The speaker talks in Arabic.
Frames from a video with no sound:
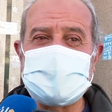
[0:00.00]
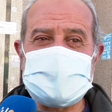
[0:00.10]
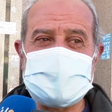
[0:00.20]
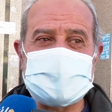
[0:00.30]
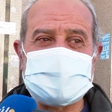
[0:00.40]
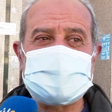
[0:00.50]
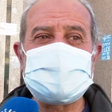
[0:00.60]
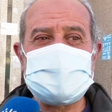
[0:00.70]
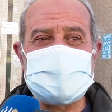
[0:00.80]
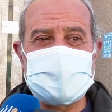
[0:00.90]
ما جات
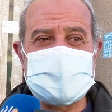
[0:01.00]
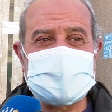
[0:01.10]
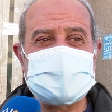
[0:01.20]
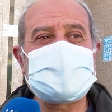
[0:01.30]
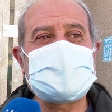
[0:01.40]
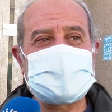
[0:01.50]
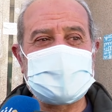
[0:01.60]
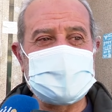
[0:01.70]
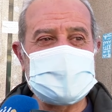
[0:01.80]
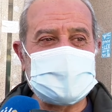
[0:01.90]
نمشيو للبي تي تي
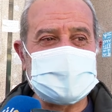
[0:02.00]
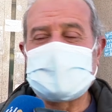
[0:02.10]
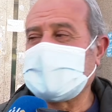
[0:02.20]
لتو ما جات